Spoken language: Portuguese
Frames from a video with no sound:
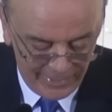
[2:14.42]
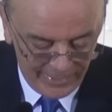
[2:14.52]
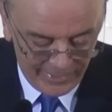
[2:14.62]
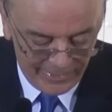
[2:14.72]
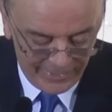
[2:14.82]

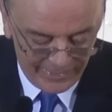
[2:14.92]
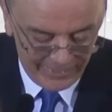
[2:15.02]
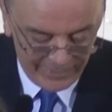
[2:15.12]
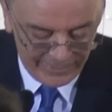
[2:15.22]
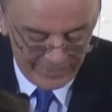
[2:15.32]
É,
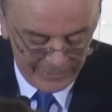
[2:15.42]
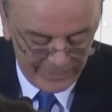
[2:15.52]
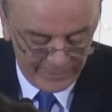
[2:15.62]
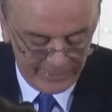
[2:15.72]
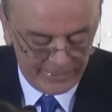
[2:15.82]

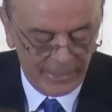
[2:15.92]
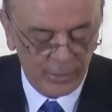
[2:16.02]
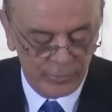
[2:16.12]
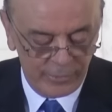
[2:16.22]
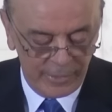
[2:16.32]

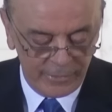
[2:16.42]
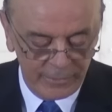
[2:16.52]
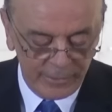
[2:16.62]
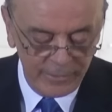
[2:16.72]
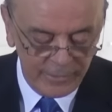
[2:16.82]
quero dizer que
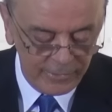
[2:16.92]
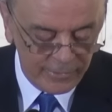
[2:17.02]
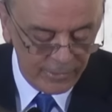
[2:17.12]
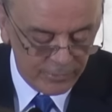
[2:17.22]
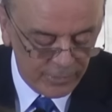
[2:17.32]

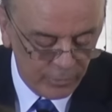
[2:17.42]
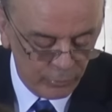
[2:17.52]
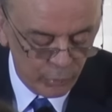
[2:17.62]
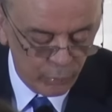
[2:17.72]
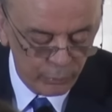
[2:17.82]
33 anos
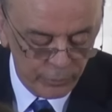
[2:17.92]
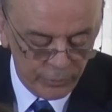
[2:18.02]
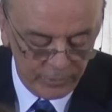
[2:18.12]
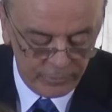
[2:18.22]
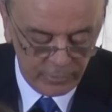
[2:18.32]
de
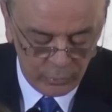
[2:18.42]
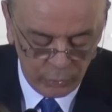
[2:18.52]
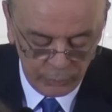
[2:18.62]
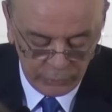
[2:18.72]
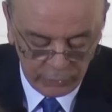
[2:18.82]
convivência
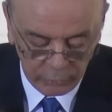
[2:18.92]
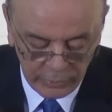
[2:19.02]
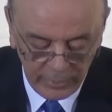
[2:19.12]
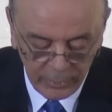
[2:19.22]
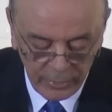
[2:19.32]
com Michel
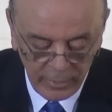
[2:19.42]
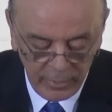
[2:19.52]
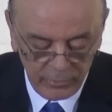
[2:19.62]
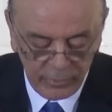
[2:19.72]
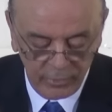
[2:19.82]
Temer,
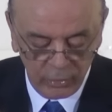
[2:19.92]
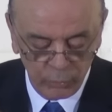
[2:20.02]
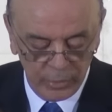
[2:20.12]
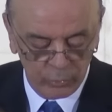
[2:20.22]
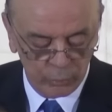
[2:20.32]
seja
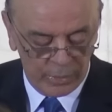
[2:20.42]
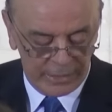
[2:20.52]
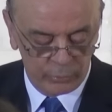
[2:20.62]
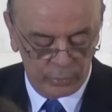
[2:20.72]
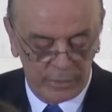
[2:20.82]
no mesmo
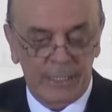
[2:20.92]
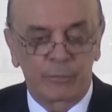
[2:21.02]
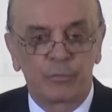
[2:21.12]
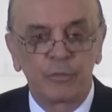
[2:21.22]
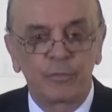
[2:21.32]
lado ou em
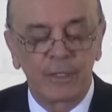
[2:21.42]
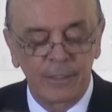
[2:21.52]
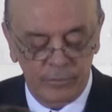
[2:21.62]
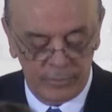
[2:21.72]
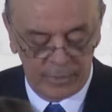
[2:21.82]
lados
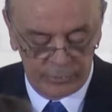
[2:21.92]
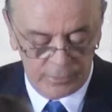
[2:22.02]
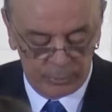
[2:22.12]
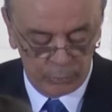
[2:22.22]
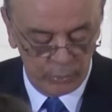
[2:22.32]
diferentes da
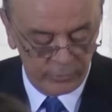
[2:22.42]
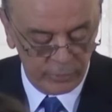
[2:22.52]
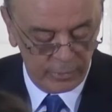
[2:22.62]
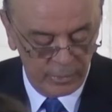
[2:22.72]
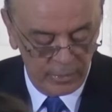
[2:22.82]
vida
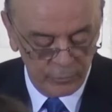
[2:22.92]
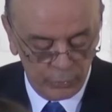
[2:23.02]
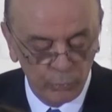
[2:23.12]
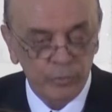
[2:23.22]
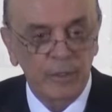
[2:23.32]
política,
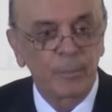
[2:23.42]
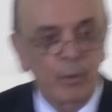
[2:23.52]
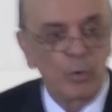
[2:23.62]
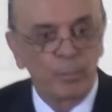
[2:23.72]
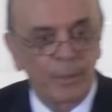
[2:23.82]
foram sempre
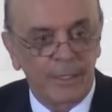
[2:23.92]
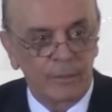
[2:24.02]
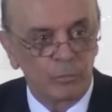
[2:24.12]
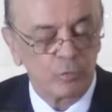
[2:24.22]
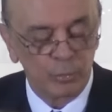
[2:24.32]

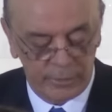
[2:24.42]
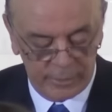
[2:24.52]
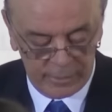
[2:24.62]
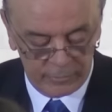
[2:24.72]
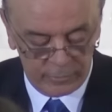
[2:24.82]
acompanhados de uma
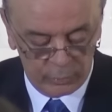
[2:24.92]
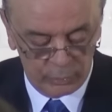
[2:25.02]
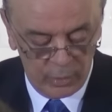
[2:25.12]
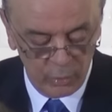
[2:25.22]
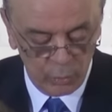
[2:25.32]
relação
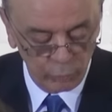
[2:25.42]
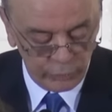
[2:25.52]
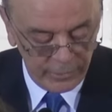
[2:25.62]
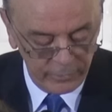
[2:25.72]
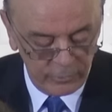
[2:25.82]

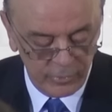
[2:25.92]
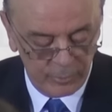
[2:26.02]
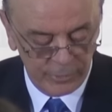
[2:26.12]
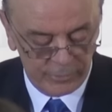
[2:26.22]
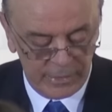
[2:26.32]
constante de
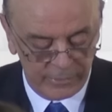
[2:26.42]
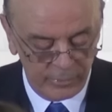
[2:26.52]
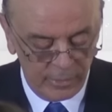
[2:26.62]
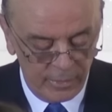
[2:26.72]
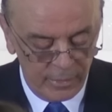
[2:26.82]

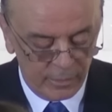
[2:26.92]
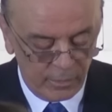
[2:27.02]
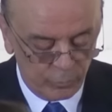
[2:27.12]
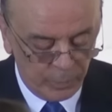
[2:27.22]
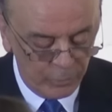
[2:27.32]
amizade
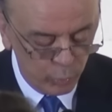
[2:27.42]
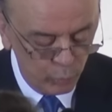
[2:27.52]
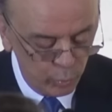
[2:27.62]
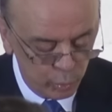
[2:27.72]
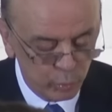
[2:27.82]
respeito
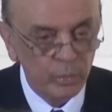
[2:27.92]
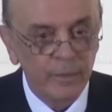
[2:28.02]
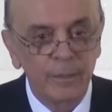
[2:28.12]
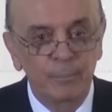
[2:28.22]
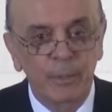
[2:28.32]
mútuo
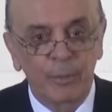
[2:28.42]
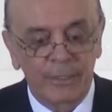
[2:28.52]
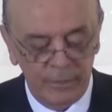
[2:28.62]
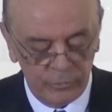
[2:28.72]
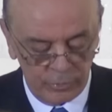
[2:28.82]
e
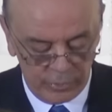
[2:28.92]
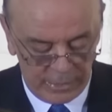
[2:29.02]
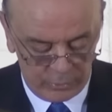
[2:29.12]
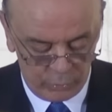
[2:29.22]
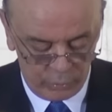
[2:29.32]
permanente
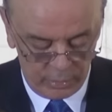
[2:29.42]
diálogo.